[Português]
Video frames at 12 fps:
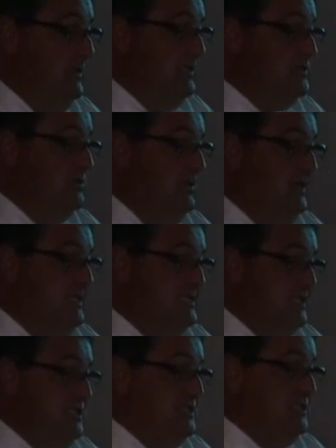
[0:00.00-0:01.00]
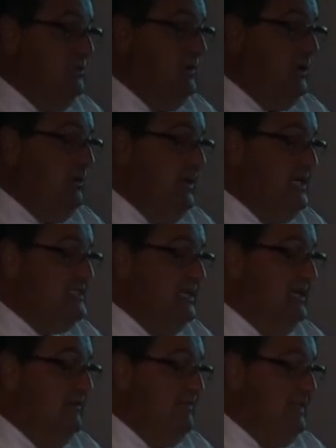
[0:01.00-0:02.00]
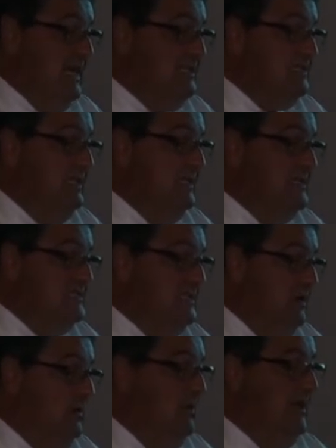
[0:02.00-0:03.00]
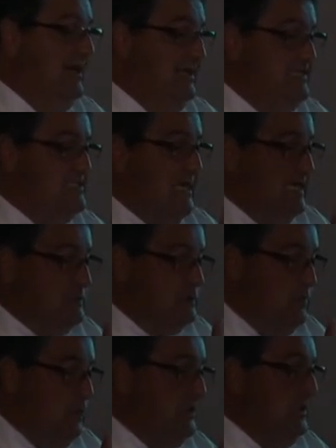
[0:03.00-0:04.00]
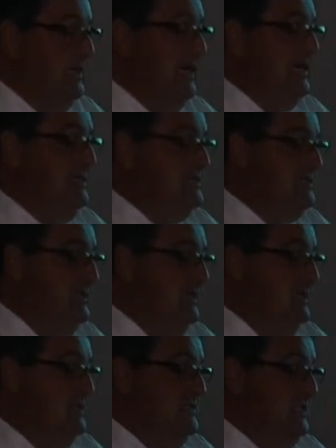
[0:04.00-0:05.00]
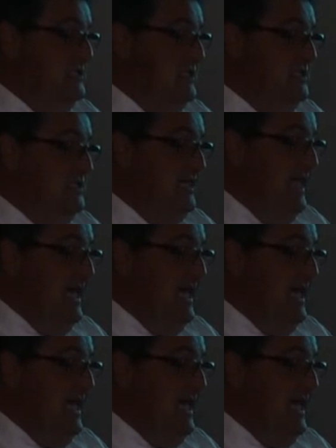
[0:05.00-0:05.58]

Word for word: a isso, se a gente não reconhece a gravidade da lesão, aqueles casos borderlines, se a gente